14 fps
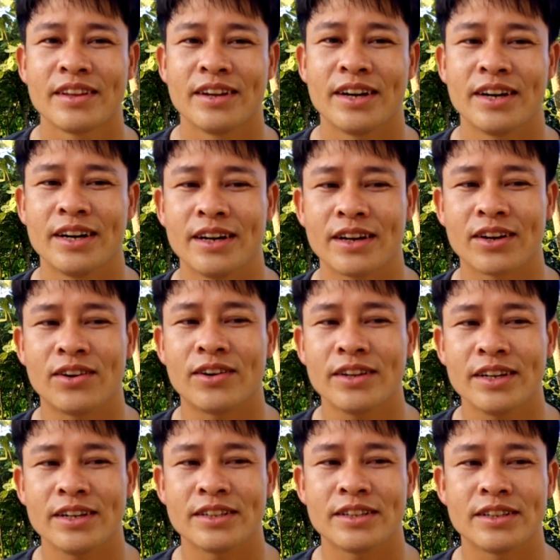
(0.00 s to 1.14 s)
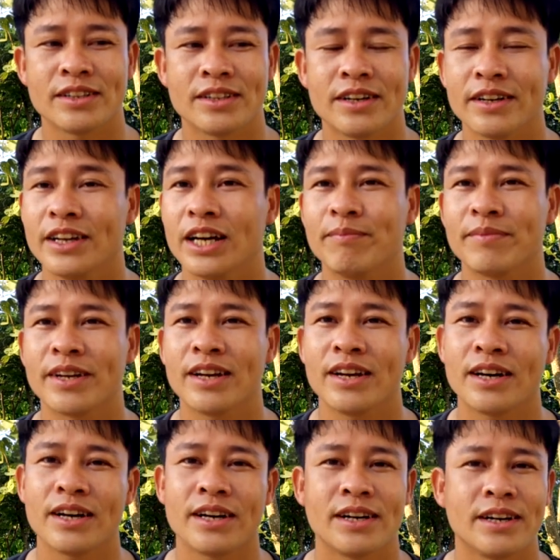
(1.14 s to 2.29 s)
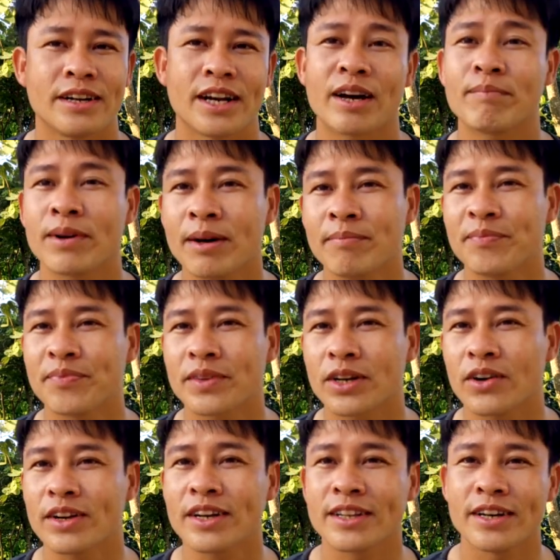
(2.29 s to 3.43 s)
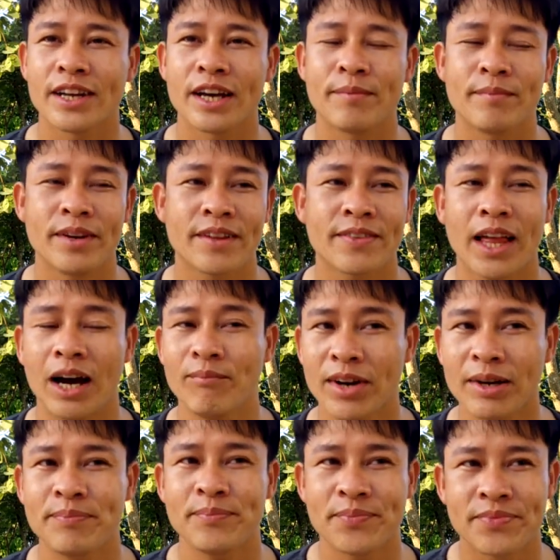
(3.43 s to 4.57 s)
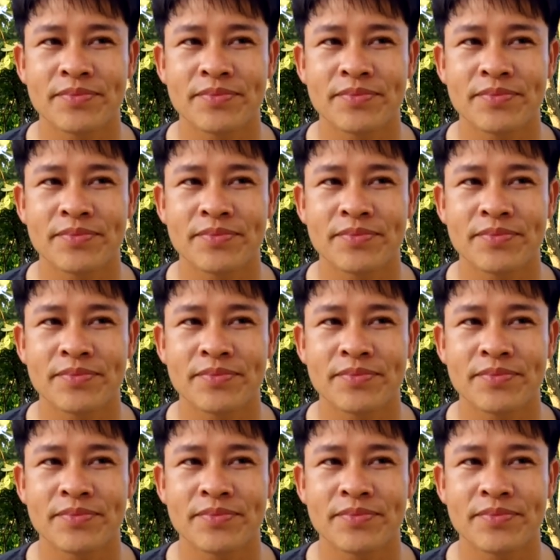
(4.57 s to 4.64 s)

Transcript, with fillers: à, có những thời điểm thì là năm năm, có những thời điểm là tám năm,